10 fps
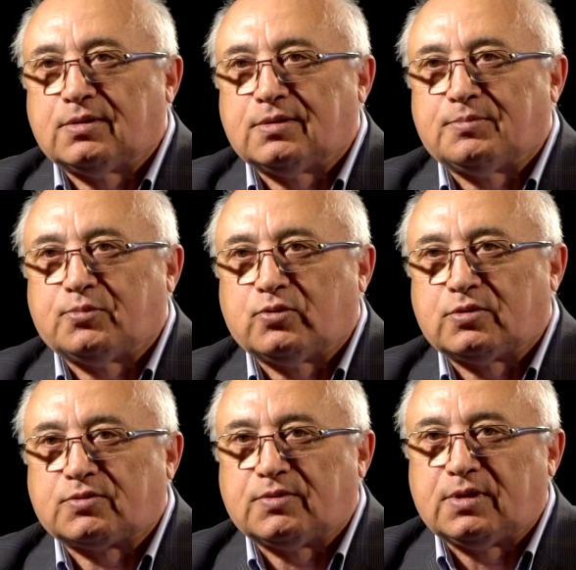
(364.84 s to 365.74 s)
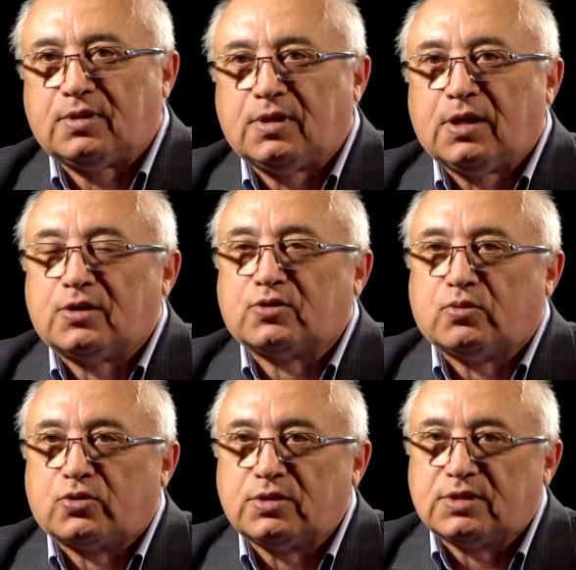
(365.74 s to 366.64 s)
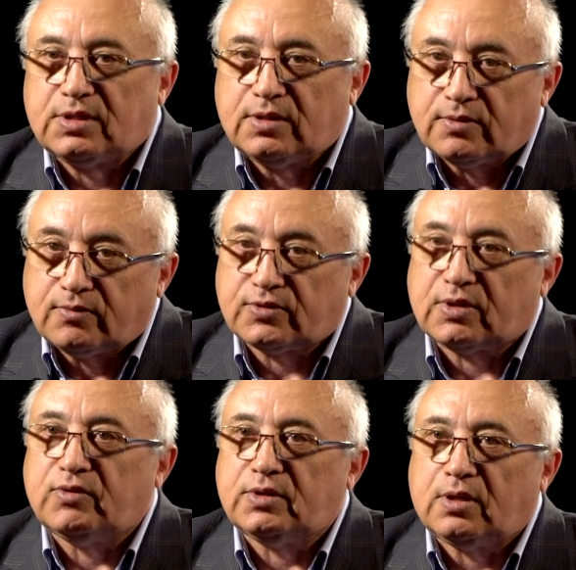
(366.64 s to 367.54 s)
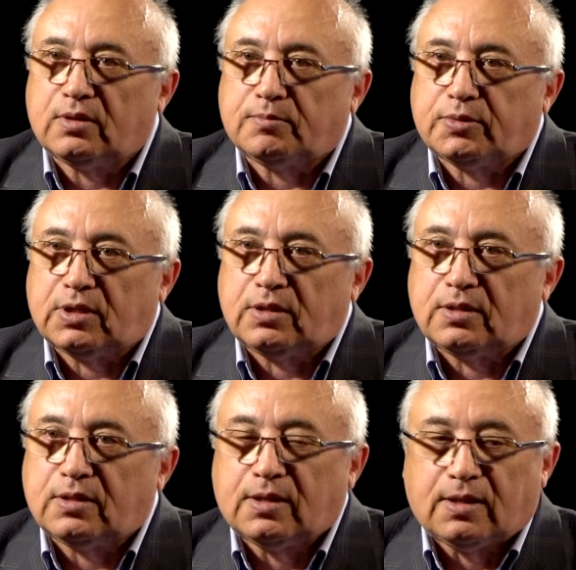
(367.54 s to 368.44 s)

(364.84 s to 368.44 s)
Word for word: э, по своей сложности в сравнительном плане.